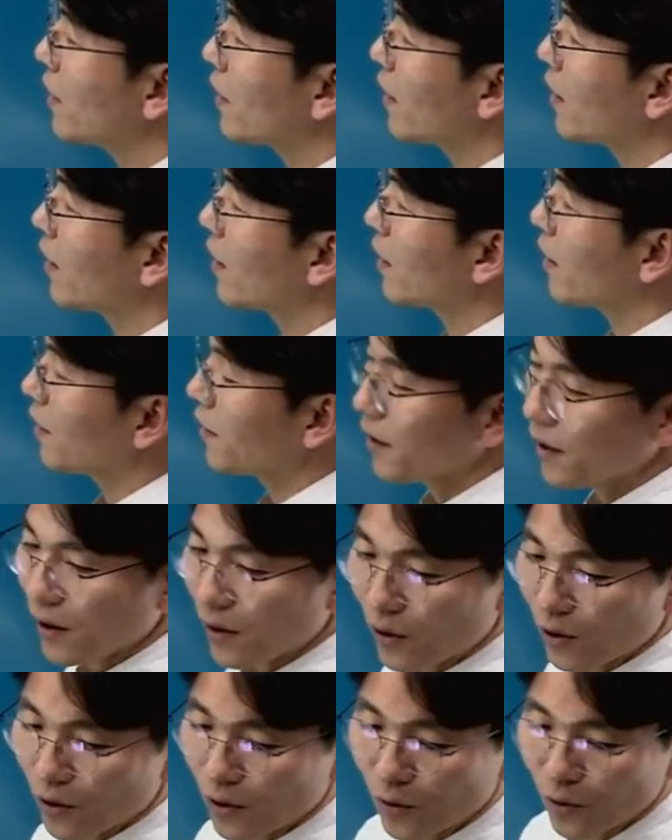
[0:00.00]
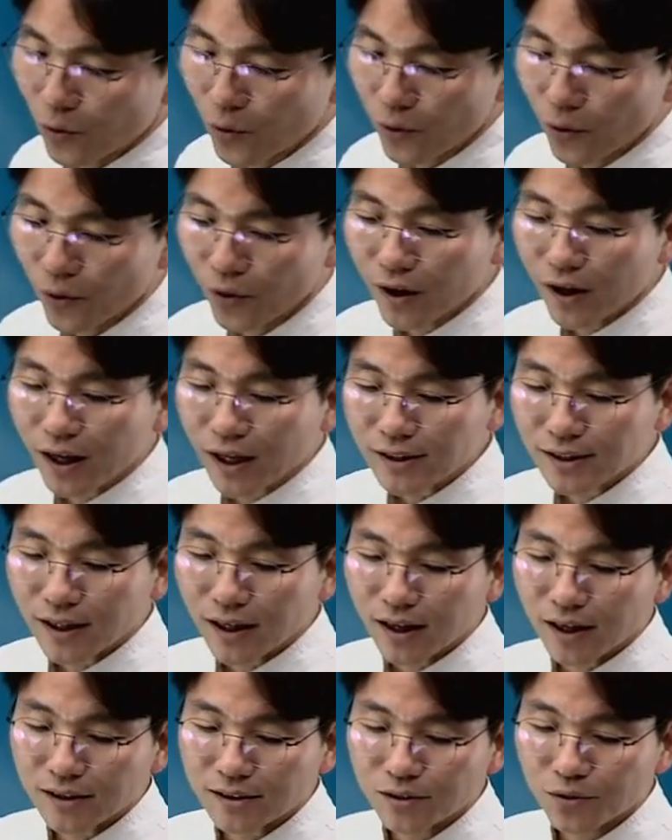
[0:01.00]
예, 어, 고, 여기까지
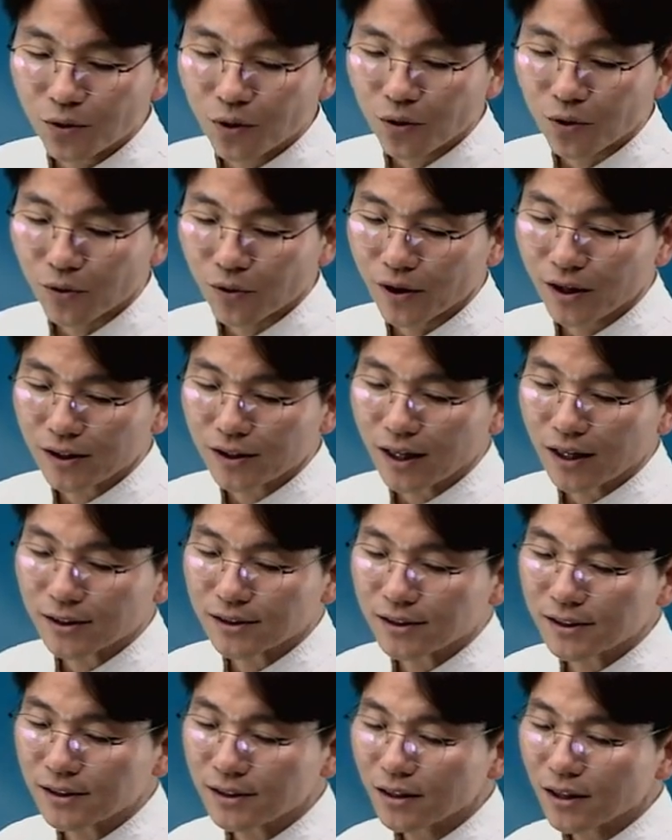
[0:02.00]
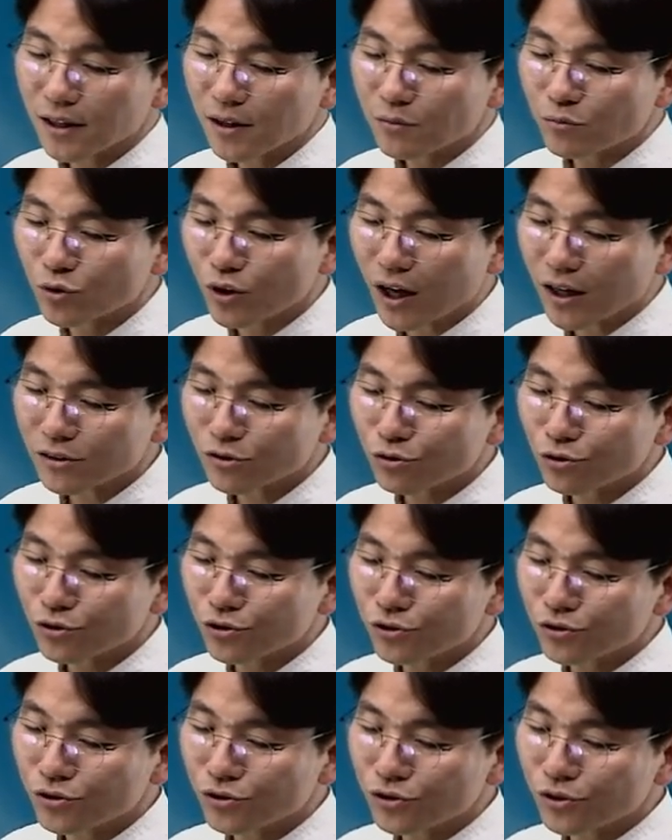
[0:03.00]
해가지고 일단은
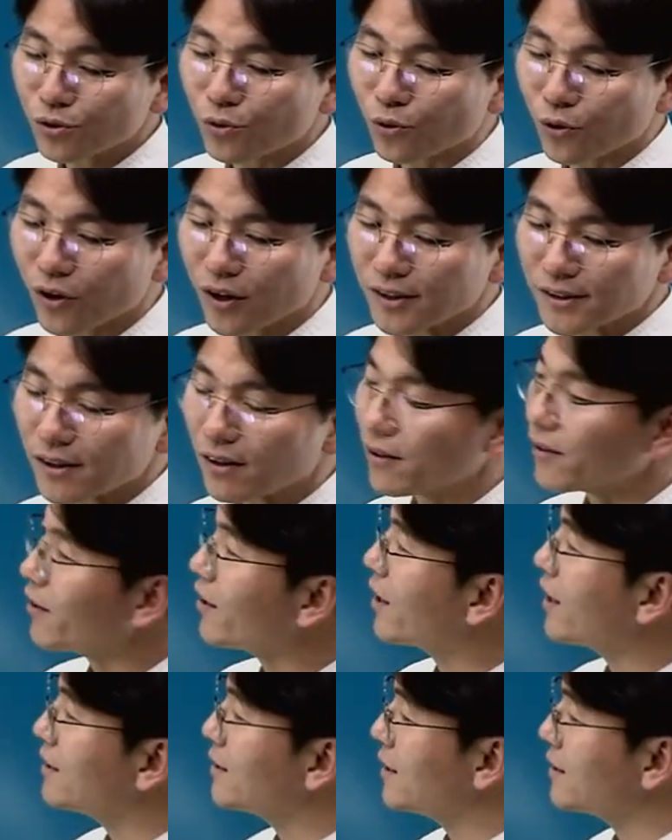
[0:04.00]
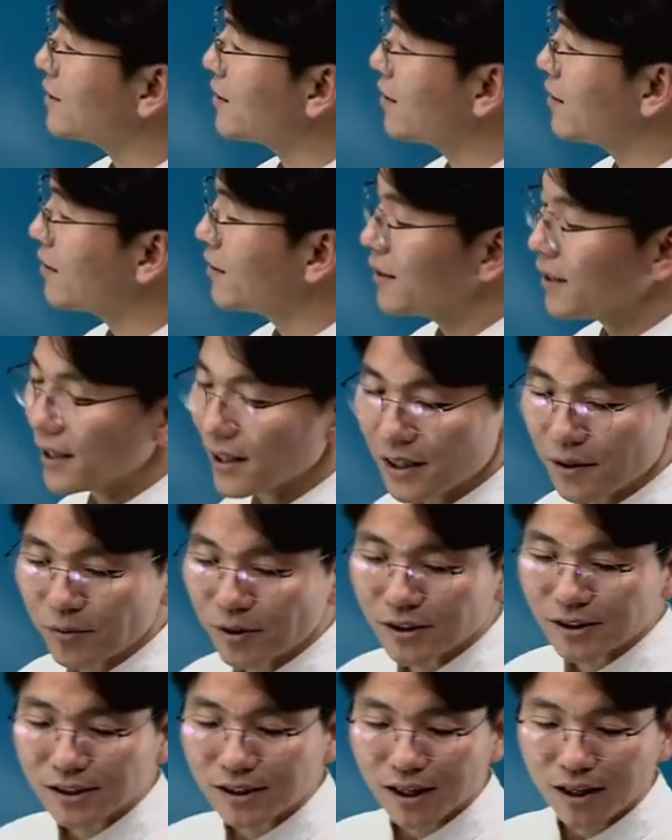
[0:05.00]
문항수를 고려해서 여기까지 해서
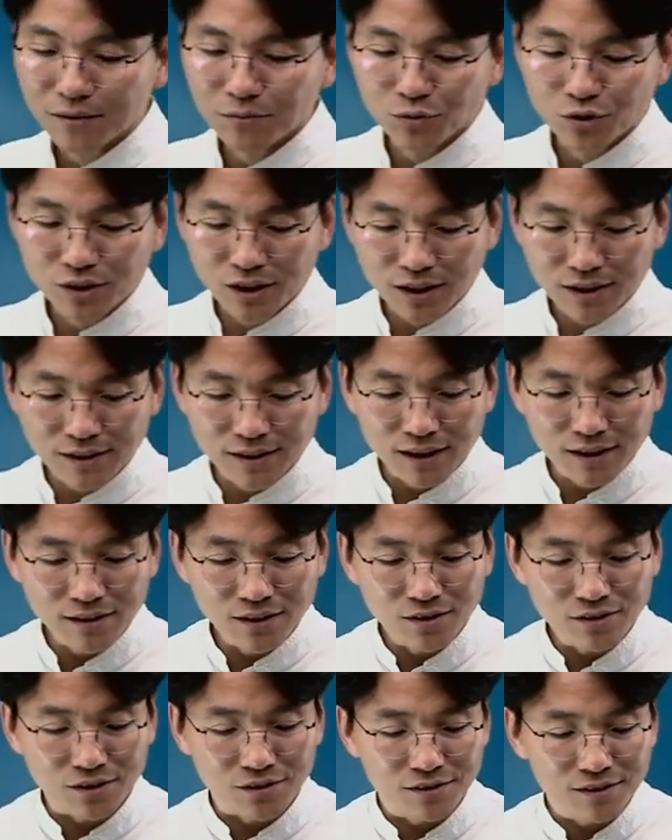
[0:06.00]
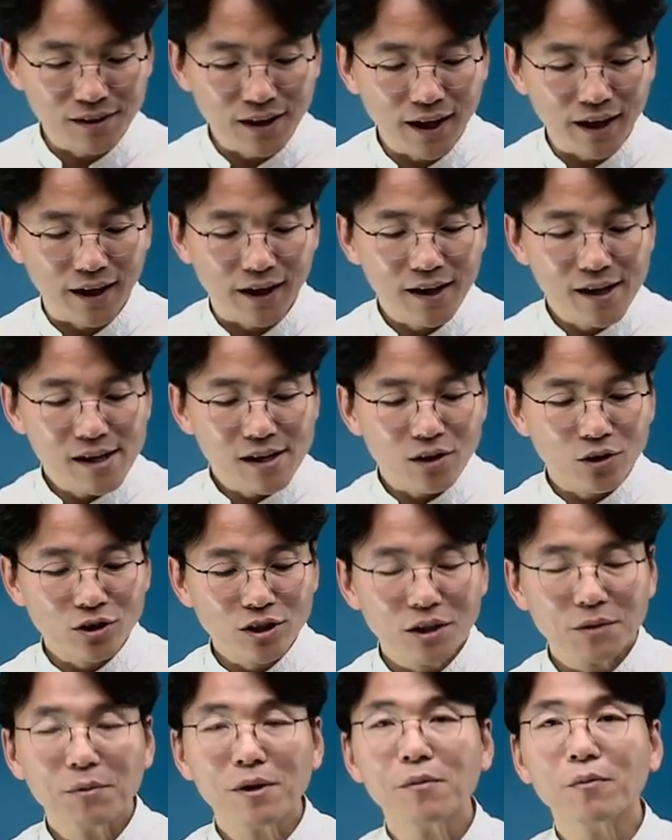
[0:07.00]
이번 시간 문제는 이제 끊어졌는데 어,
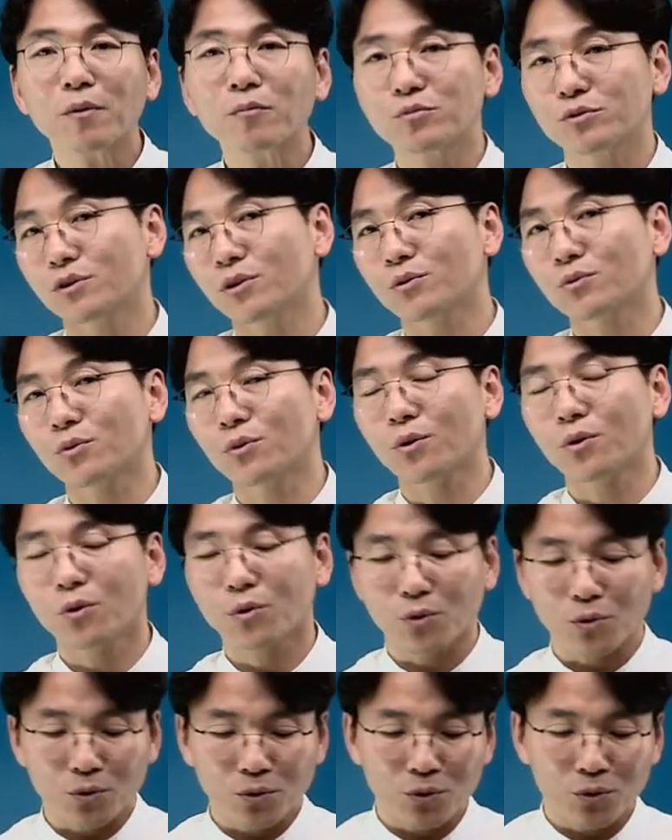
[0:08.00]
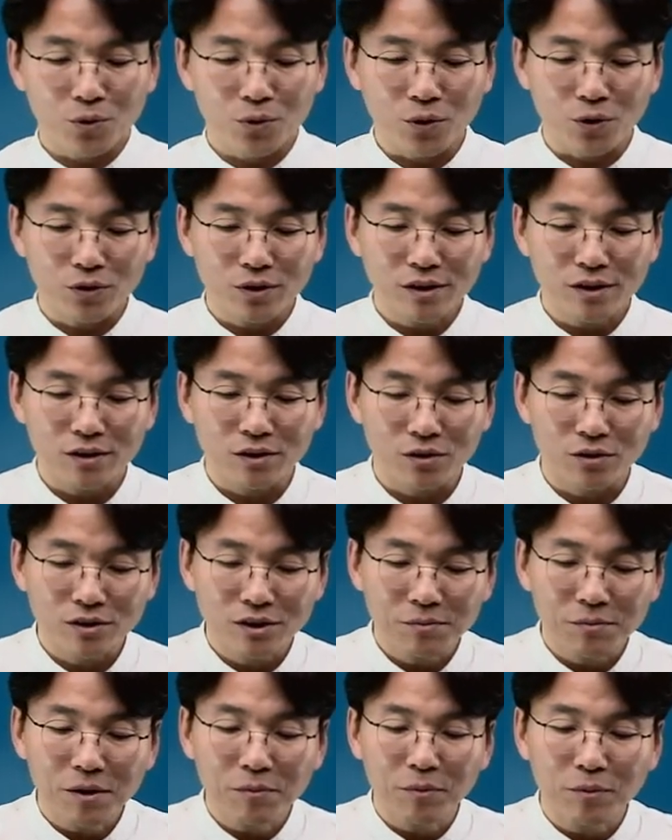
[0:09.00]
11번부터도 어, 여기 어,
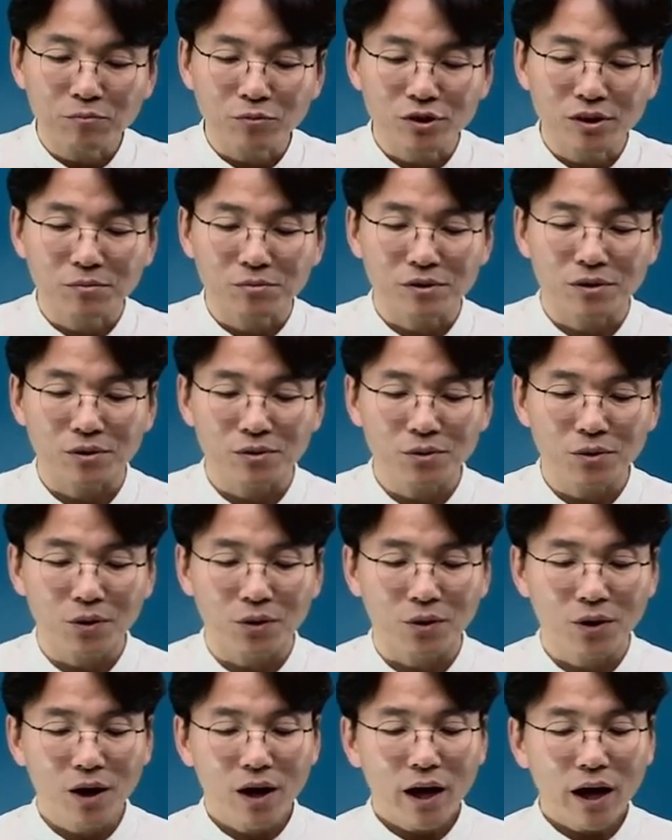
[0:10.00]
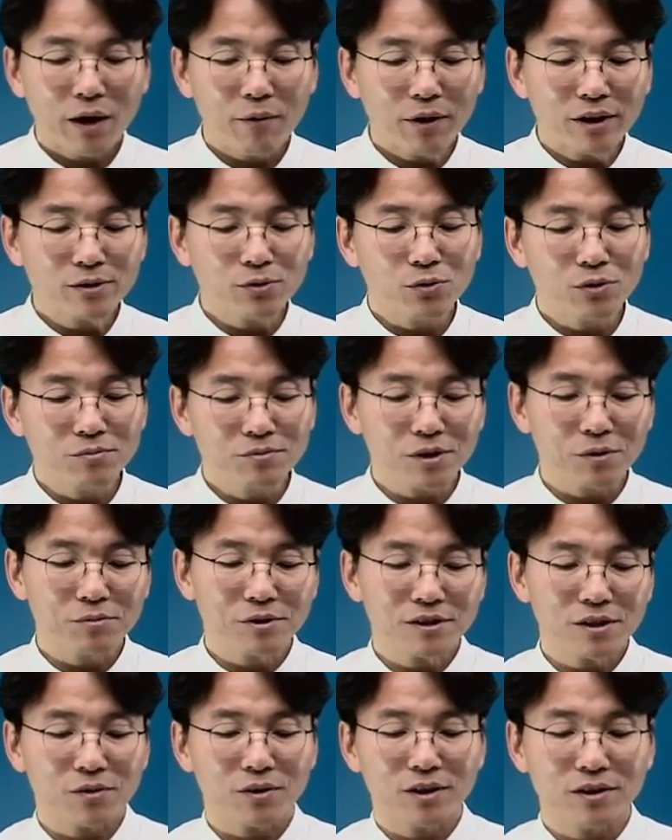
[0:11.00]
11번 문제부터도 해외 송금
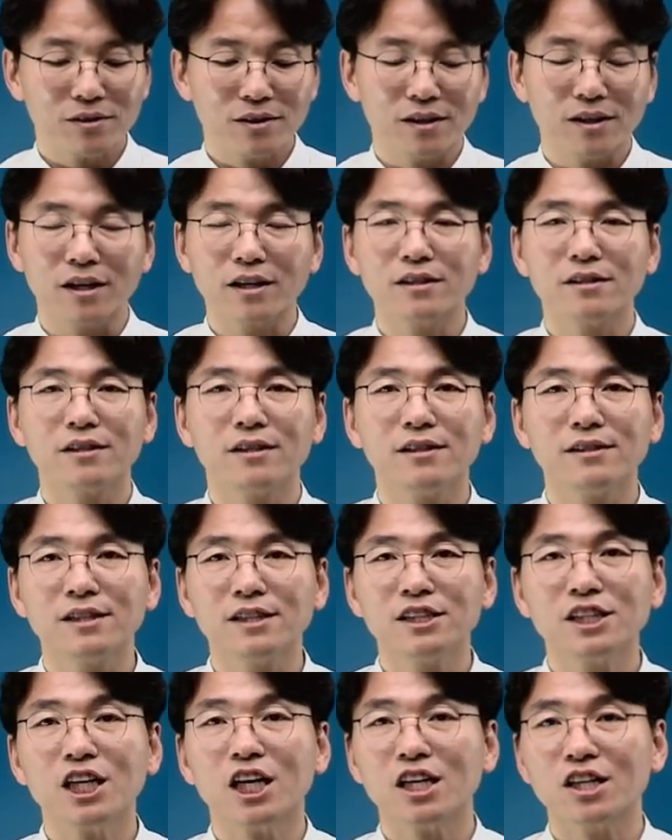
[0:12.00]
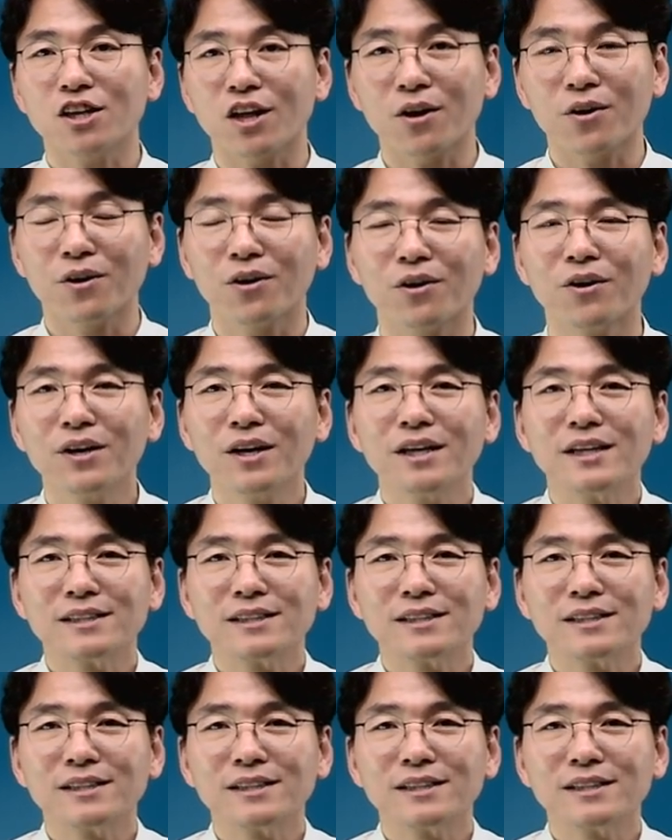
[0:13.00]
서비스에 관련된 얘기들이 이제 시작이 돼요.